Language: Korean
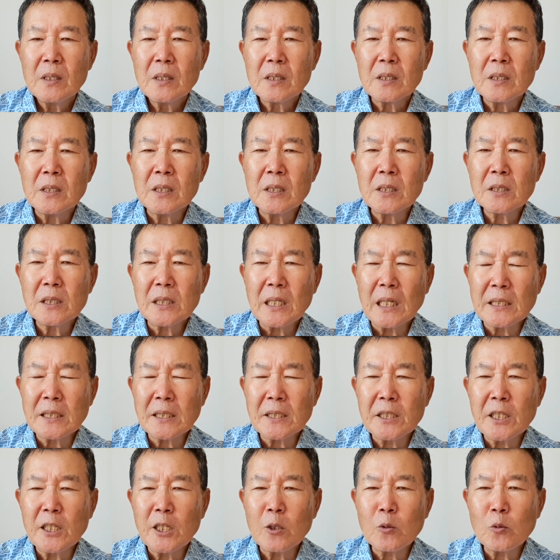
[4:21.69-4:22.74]
그
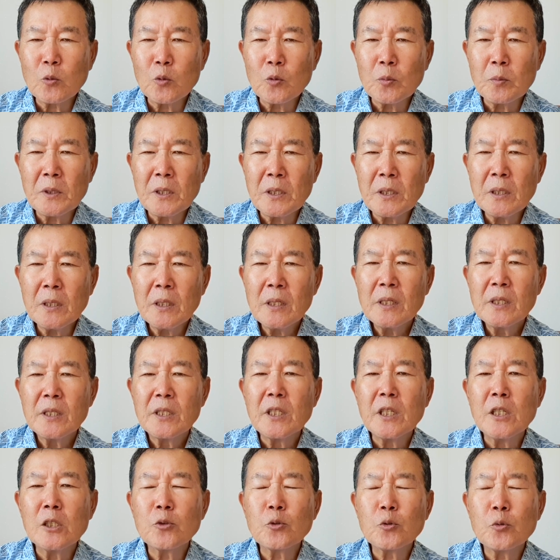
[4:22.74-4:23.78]
자신들의 꿈이
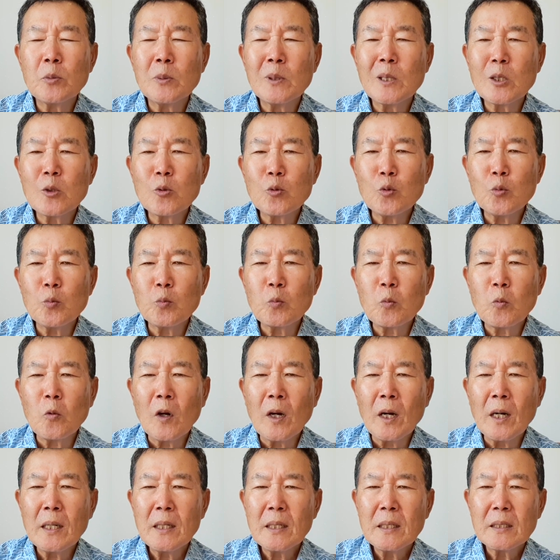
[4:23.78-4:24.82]
예수님의
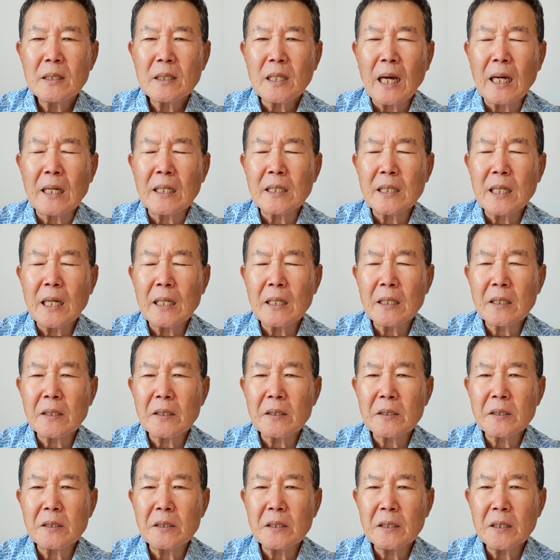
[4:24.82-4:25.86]
꿈과 다르다는
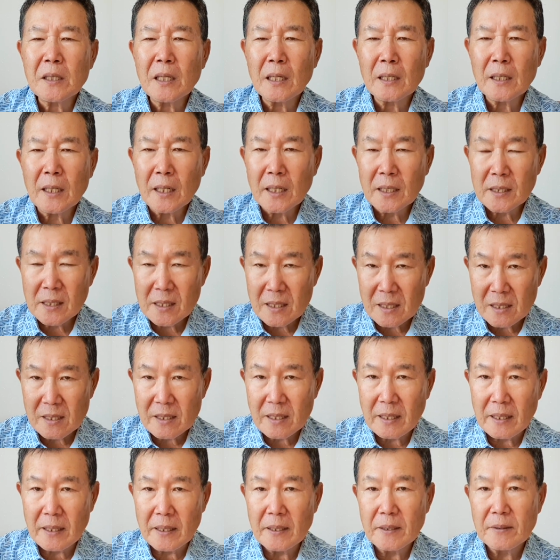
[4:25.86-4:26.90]
것을 깨달았을
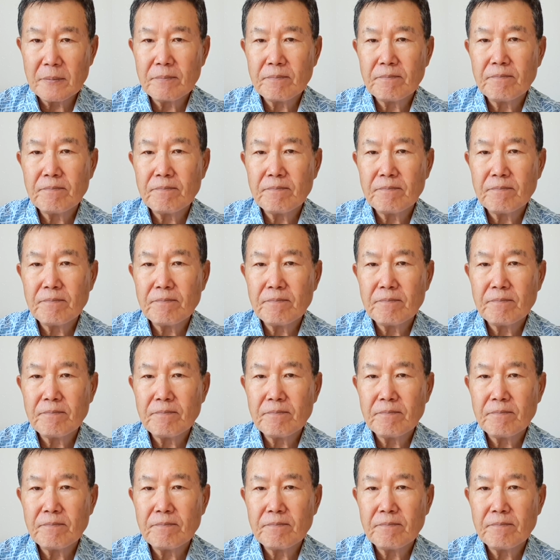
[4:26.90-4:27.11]
때